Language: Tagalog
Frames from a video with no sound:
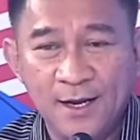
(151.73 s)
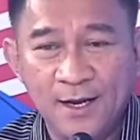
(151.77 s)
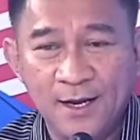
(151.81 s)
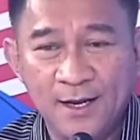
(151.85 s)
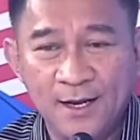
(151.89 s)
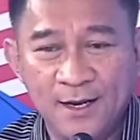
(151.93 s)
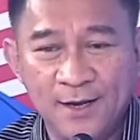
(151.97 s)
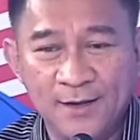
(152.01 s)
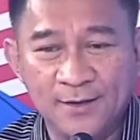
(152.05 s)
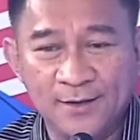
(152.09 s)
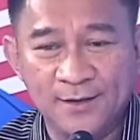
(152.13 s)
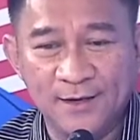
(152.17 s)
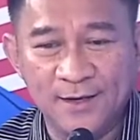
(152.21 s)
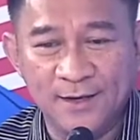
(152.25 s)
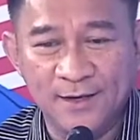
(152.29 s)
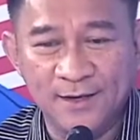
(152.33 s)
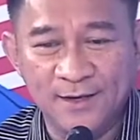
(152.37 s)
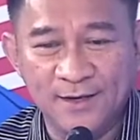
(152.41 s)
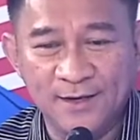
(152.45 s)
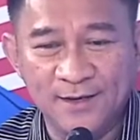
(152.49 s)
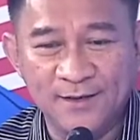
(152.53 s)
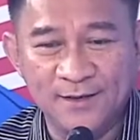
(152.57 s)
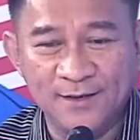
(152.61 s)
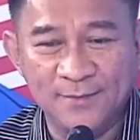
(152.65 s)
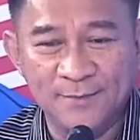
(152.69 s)
And
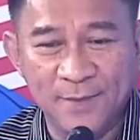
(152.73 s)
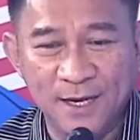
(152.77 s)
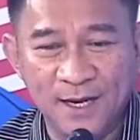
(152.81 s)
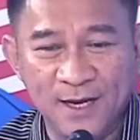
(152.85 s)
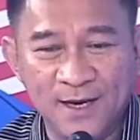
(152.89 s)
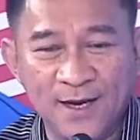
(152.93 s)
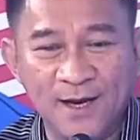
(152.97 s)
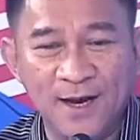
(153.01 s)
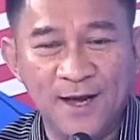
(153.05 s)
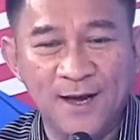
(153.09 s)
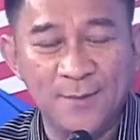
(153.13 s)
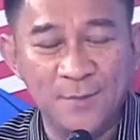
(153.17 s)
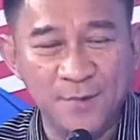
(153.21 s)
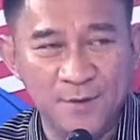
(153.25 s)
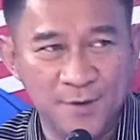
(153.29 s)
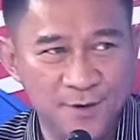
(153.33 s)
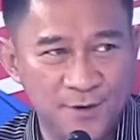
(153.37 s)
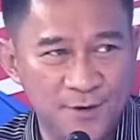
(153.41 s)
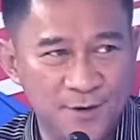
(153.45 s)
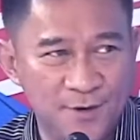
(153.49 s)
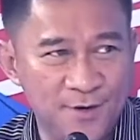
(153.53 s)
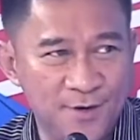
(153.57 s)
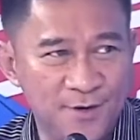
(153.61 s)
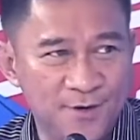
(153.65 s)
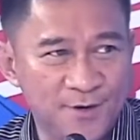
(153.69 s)
then may
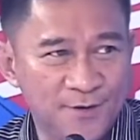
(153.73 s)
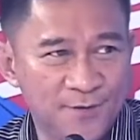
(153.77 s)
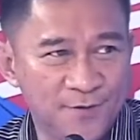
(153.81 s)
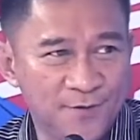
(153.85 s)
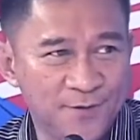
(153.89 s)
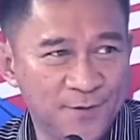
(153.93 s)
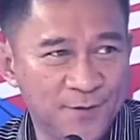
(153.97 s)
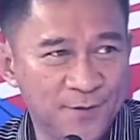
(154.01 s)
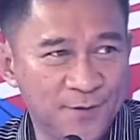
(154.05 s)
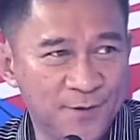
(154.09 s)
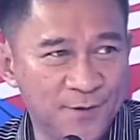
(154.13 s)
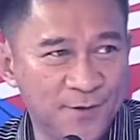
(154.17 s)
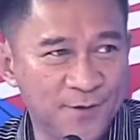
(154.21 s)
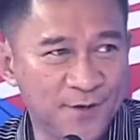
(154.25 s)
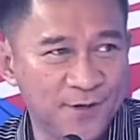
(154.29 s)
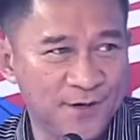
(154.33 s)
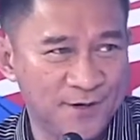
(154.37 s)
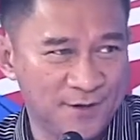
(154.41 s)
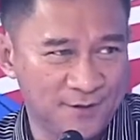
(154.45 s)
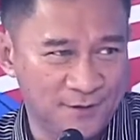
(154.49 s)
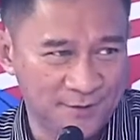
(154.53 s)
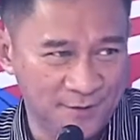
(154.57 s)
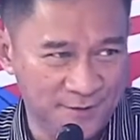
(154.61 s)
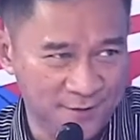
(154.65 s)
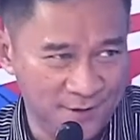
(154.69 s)
clamor for uh,
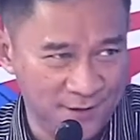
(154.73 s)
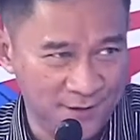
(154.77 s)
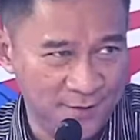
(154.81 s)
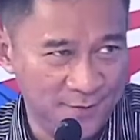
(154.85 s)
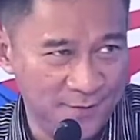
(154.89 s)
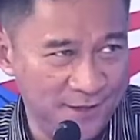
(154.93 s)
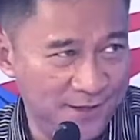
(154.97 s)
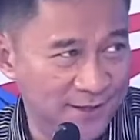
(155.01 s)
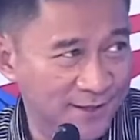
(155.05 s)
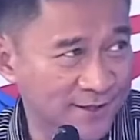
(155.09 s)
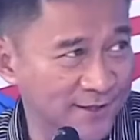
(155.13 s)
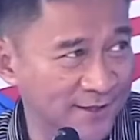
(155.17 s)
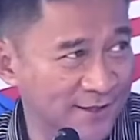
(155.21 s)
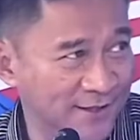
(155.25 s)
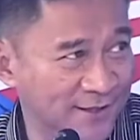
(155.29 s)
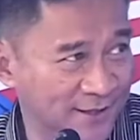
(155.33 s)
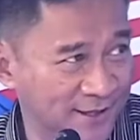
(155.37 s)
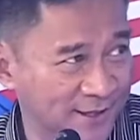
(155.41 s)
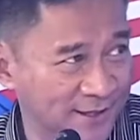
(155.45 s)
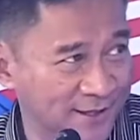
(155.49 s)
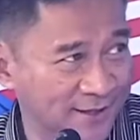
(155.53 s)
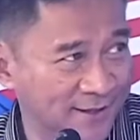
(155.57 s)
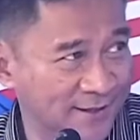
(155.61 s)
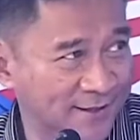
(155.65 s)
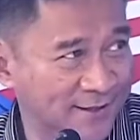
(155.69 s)
continuing mm,
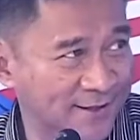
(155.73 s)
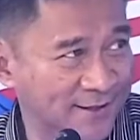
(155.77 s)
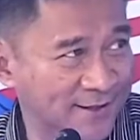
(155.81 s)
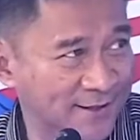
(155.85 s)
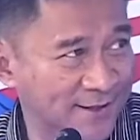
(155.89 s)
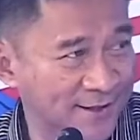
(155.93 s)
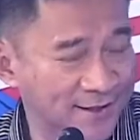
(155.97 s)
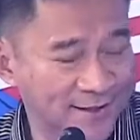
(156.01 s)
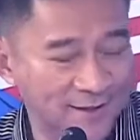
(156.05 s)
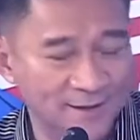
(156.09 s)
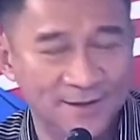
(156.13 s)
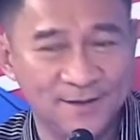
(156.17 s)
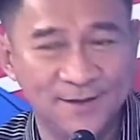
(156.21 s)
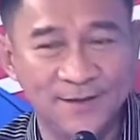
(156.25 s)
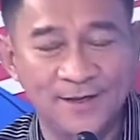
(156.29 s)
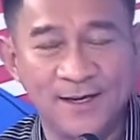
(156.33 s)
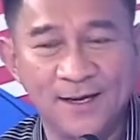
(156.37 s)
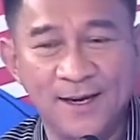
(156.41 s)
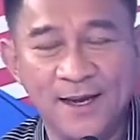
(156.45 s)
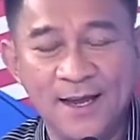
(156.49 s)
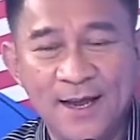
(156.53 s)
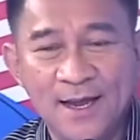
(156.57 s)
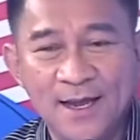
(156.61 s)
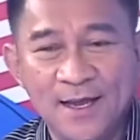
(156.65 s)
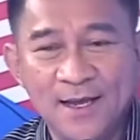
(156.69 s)
assistance. Mm-hmm. Okay.